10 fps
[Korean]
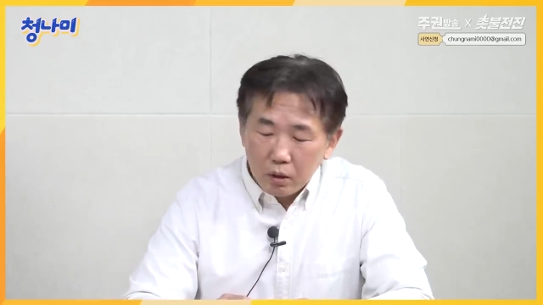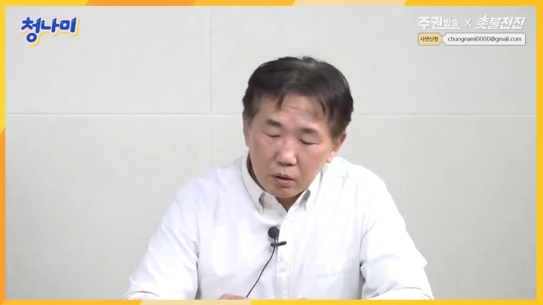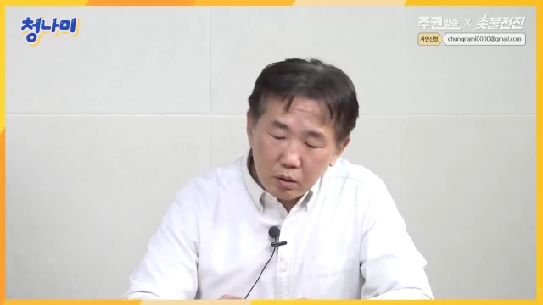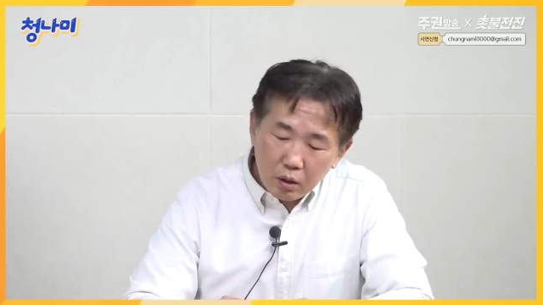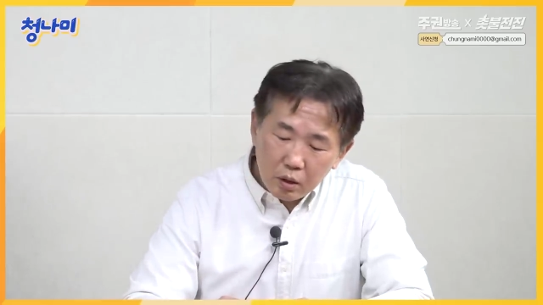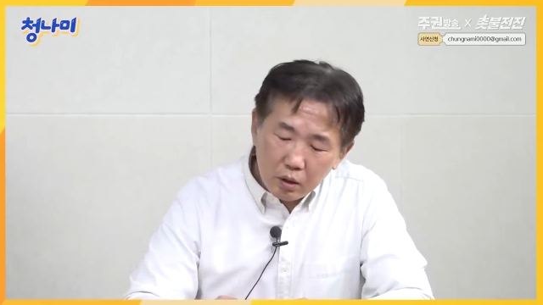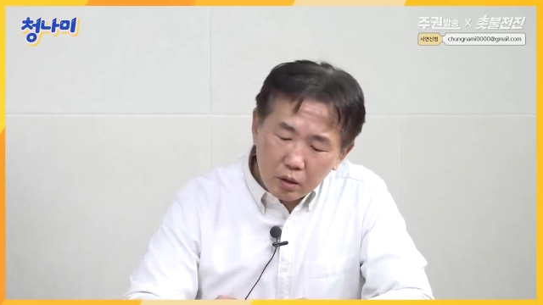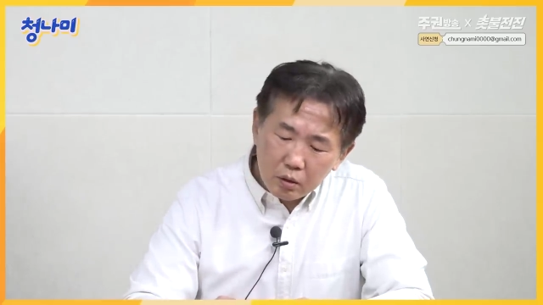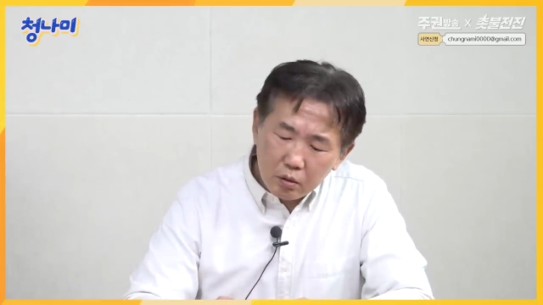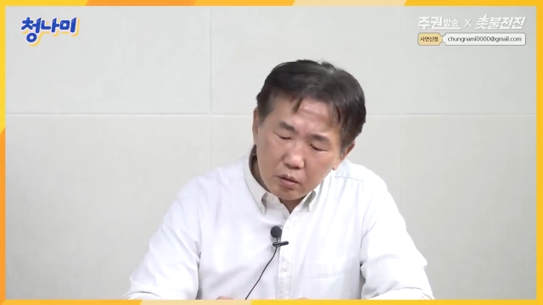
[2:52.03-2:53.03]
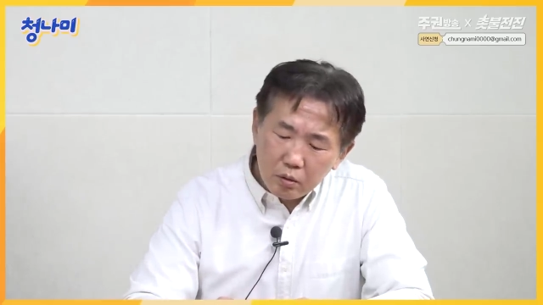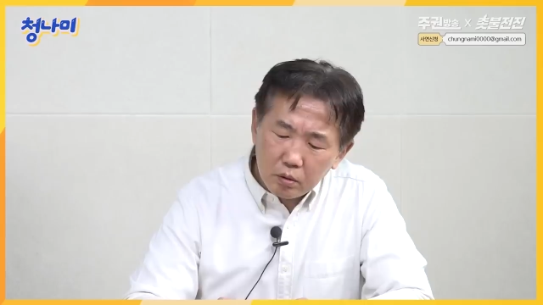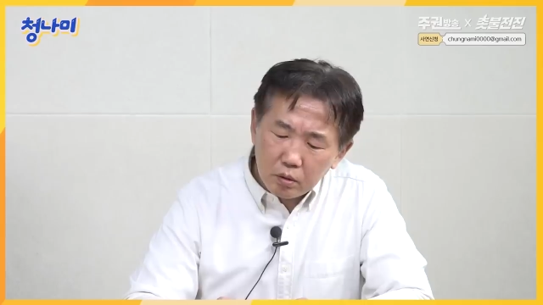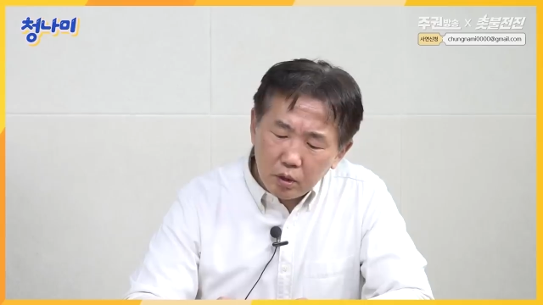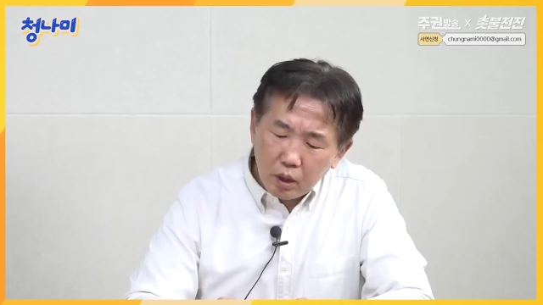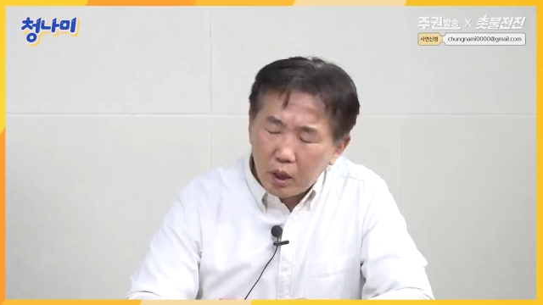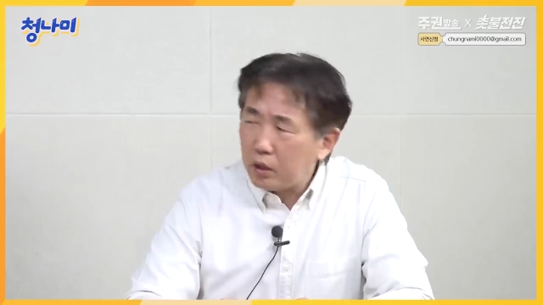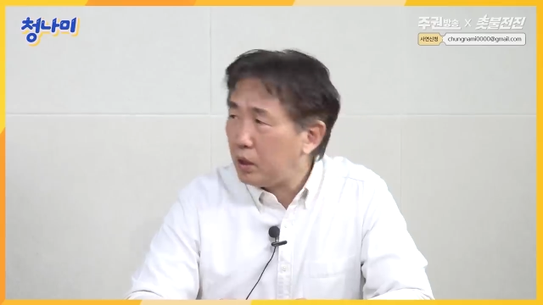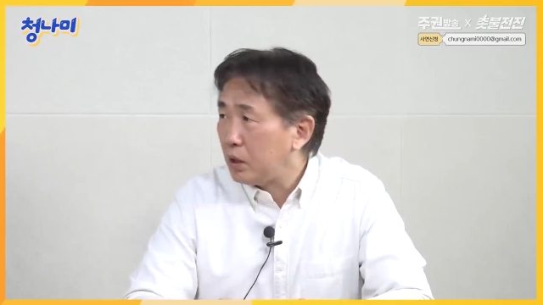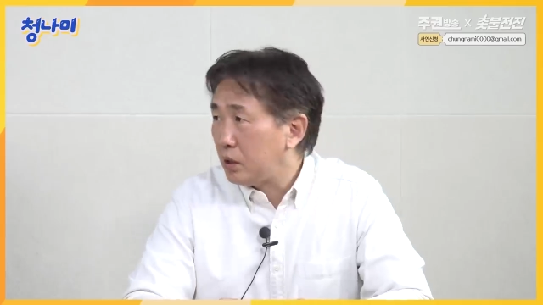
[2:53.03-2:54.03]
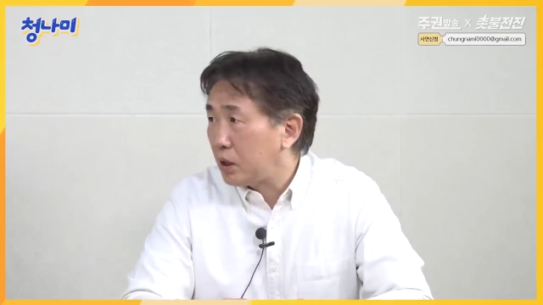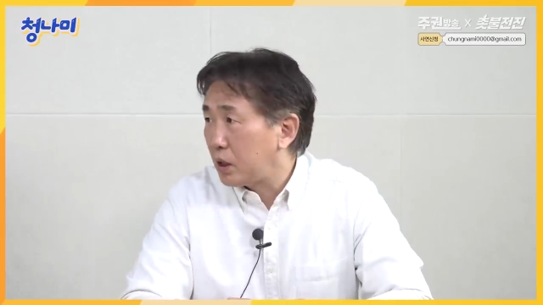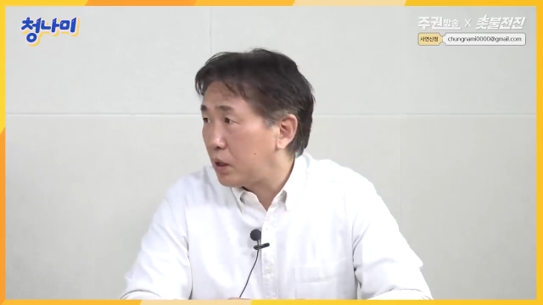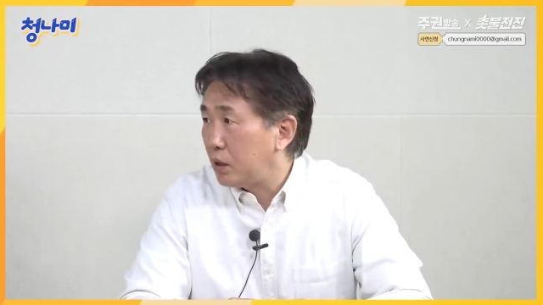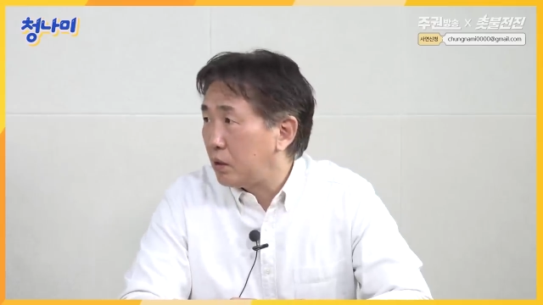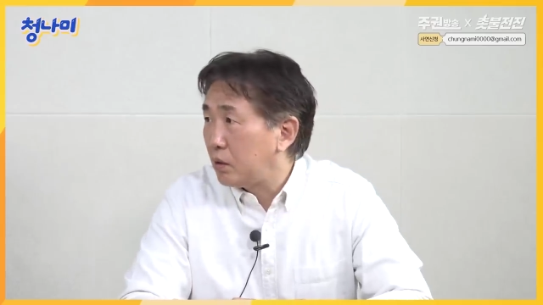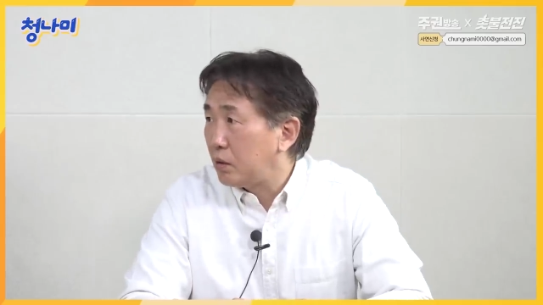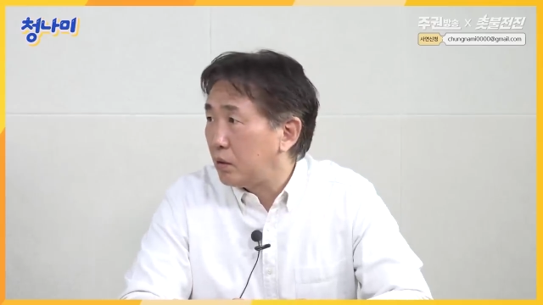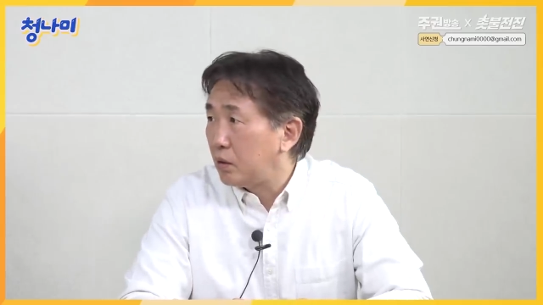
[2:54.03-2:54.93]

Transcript: 이게 사실은 애들이 하는 짓 아니에요.